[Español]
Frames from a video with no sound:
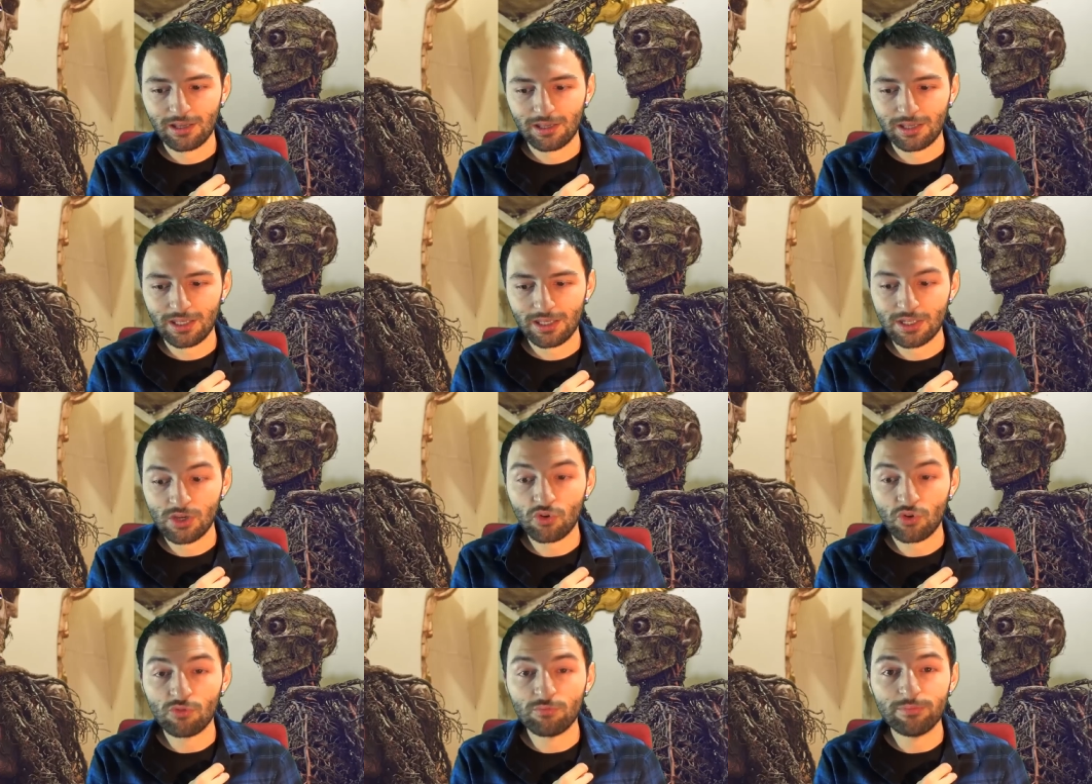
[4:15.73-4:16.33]
y
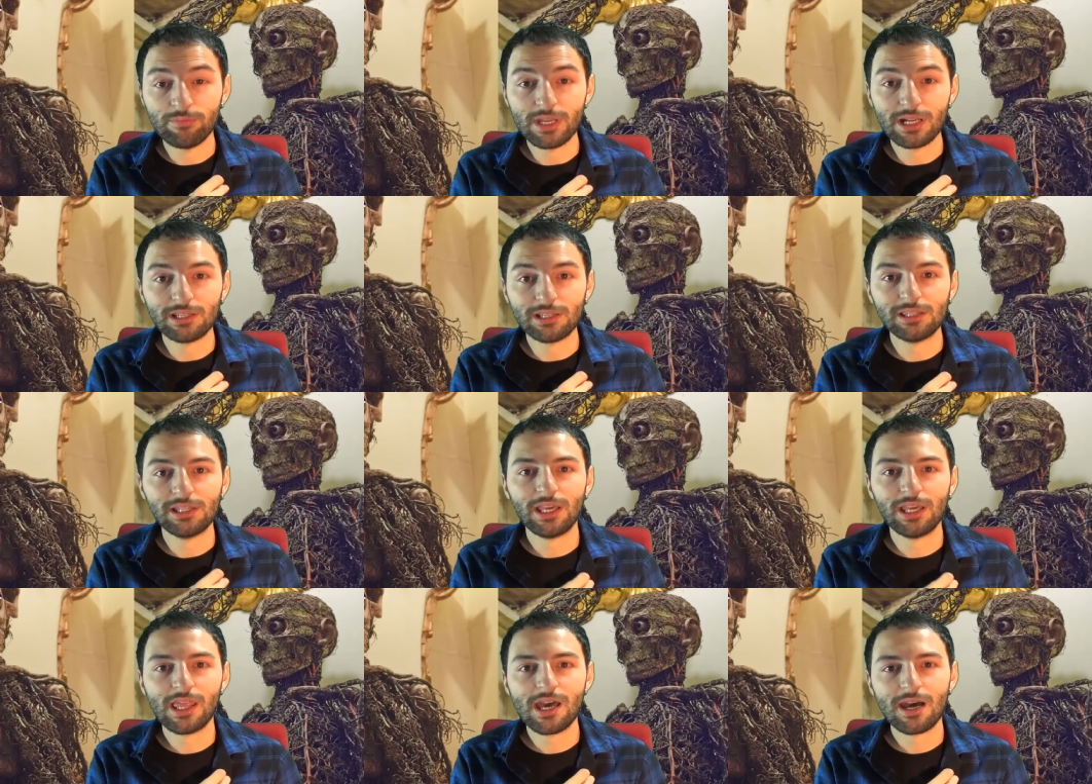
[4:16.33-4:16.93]
se
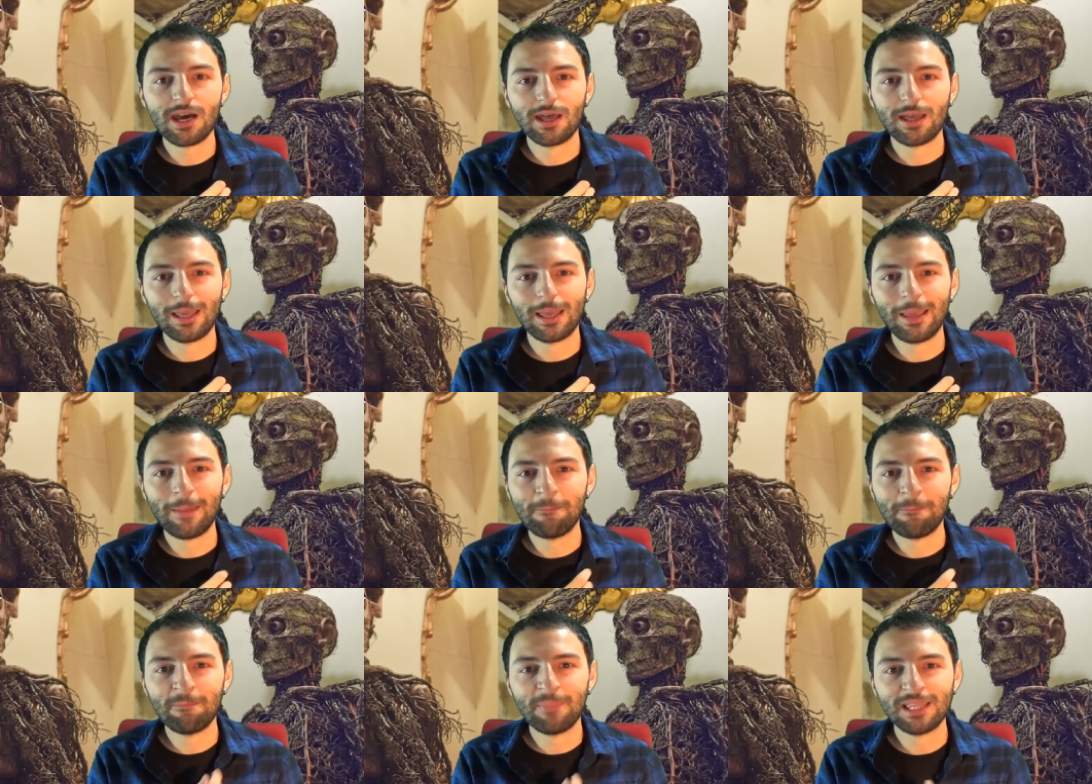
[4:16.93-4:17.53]
convirtiera
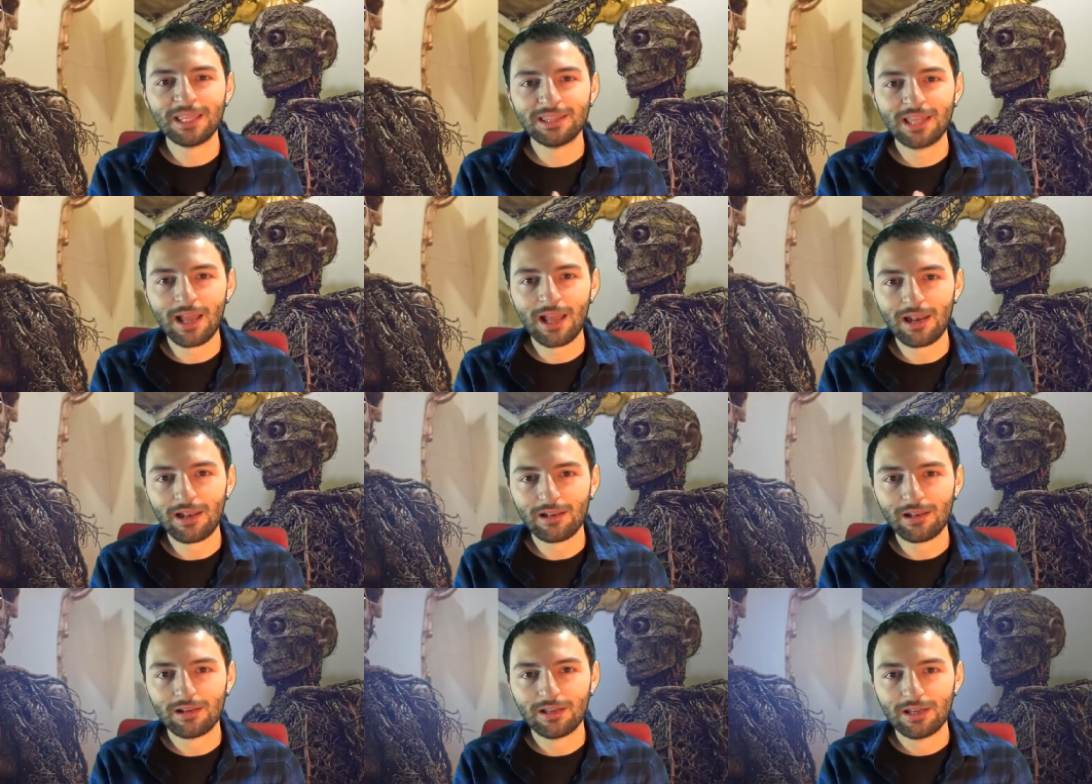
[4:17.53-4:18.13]
en
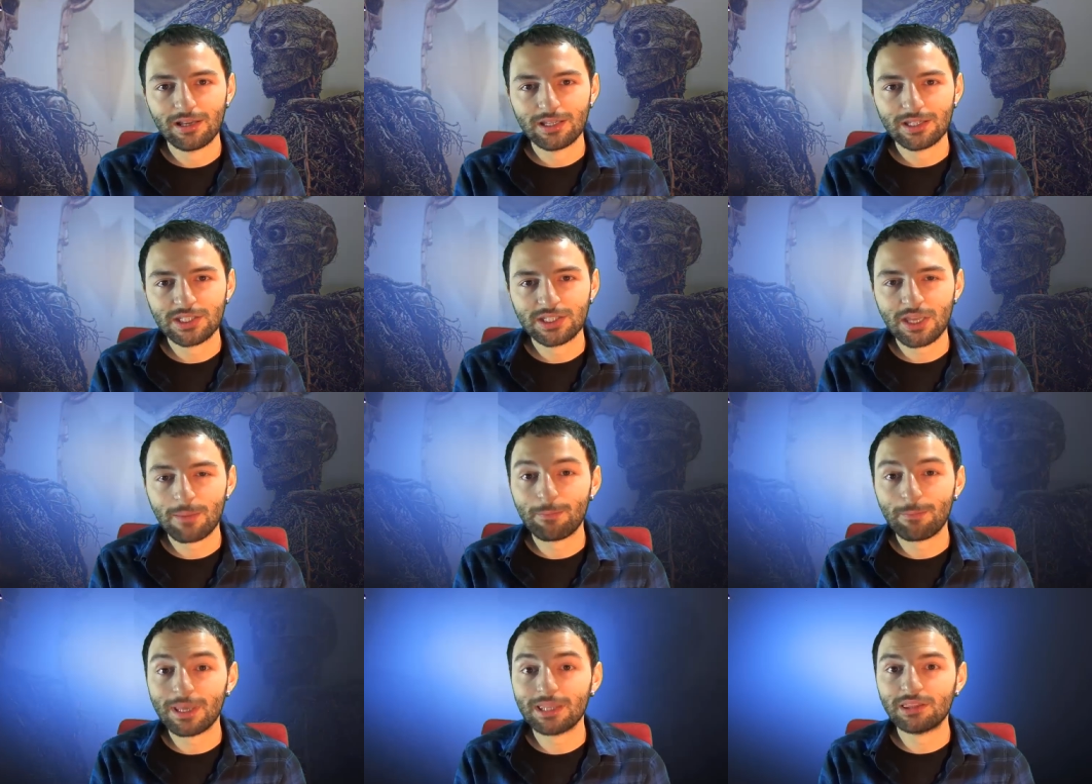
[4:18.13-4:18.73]
metal,
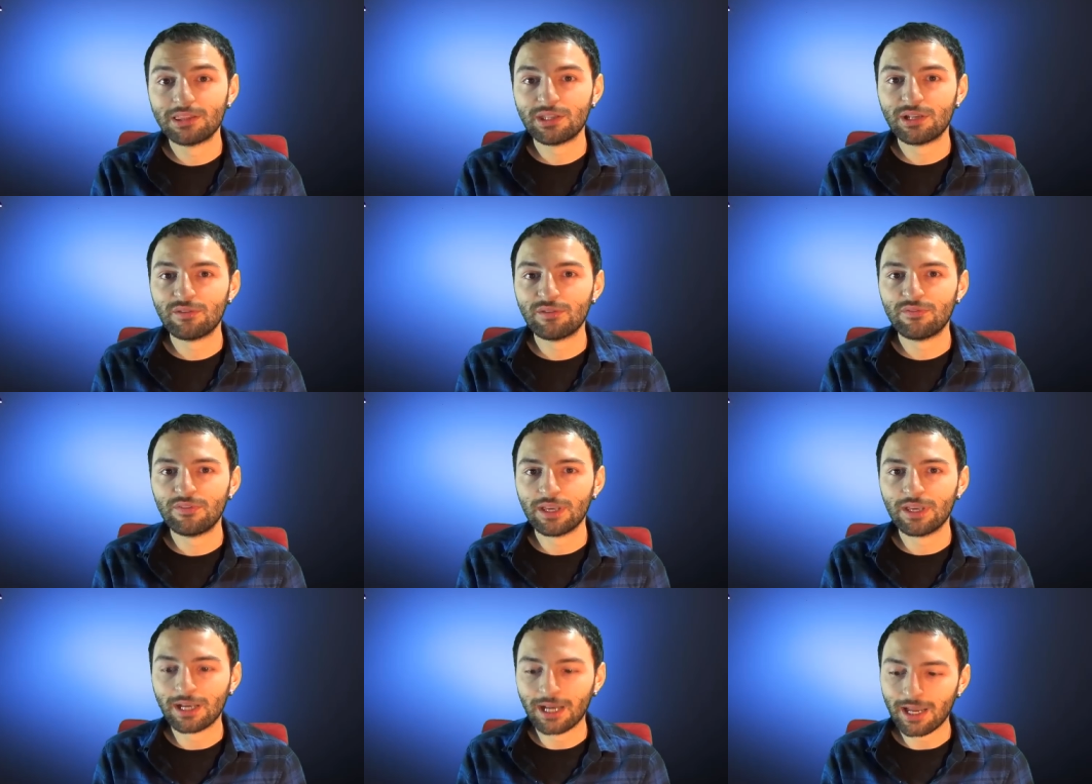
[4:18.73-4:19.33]
se
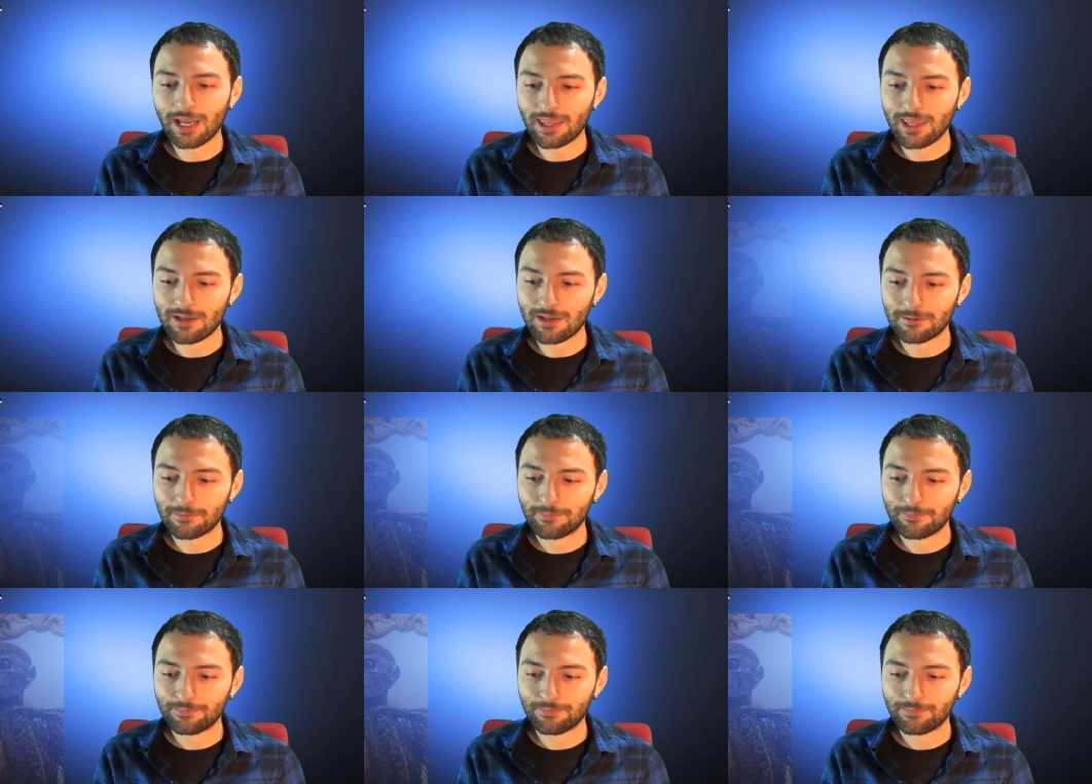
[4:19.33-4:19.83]
petrificara.